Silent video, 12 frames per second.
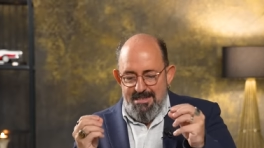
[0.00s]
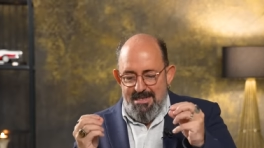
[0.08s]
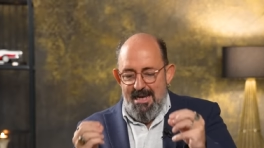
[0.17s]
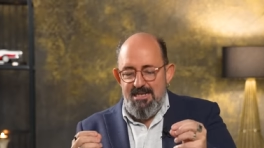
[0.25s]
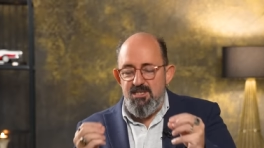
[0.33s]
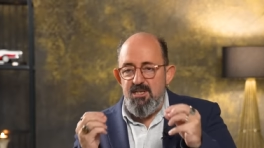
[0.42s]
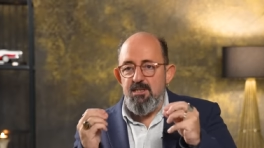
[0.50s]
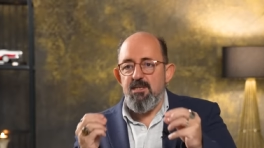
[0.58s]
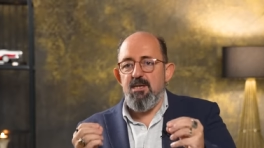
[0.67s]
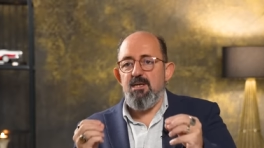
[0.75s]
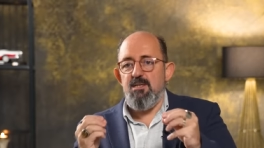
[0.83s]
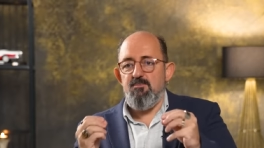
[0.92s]
Gerçeğe
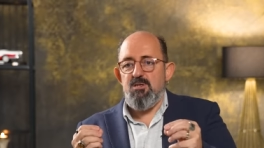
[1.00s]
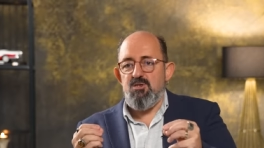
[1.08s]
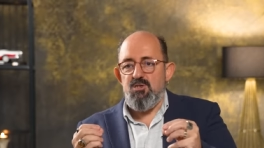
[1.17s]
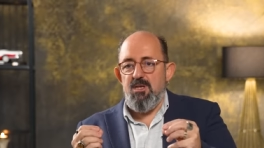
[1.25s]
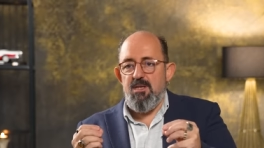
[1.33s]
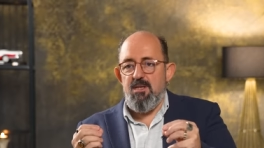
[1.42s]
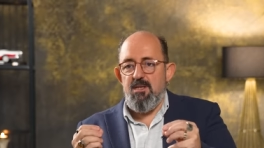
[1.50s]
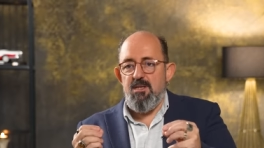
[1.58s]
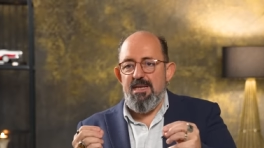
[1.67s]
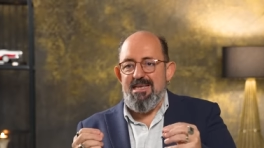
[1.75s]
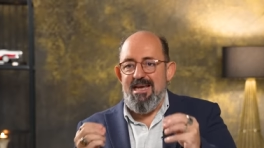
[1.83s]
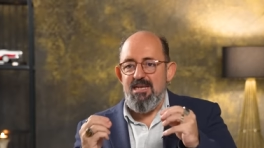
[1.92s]
dayalı bir
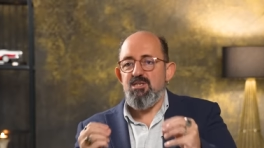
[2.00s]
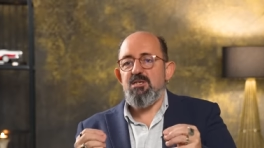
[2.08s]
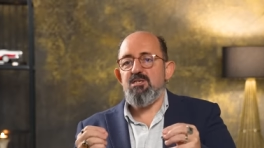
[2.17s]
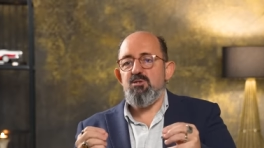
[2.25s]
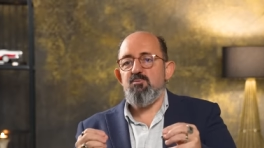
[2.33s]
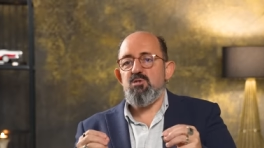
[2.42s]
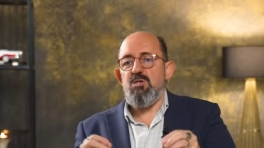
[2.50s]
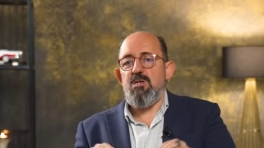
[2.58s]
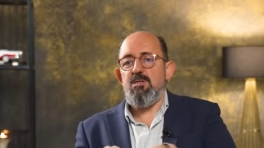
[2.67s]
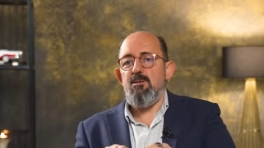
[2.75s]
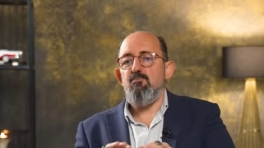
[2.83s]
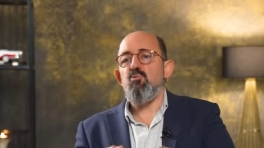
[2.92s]
şekilde, gerçekçi bir
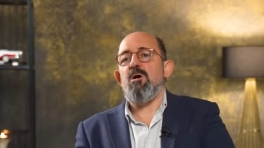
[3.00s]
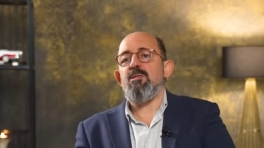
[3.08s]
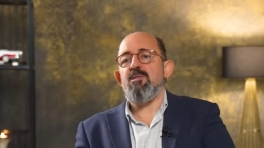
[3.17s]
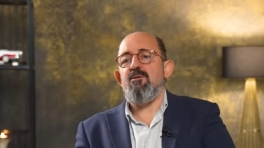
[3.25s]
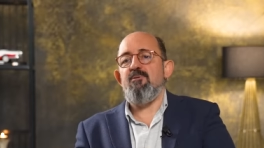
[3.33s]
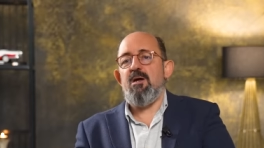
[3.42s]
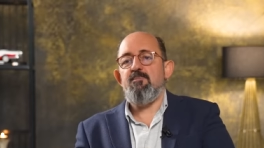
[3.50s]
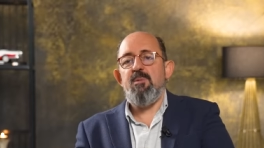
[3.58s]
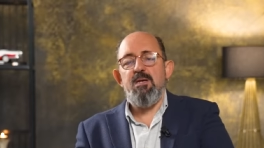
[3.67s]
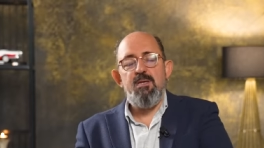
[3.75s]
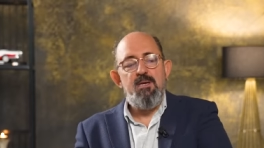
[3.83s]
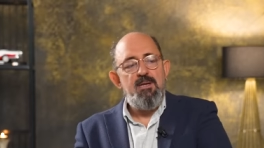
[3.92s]
şekilde bu anda
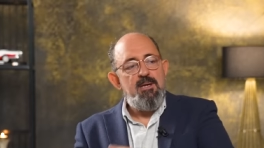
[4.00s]
vermek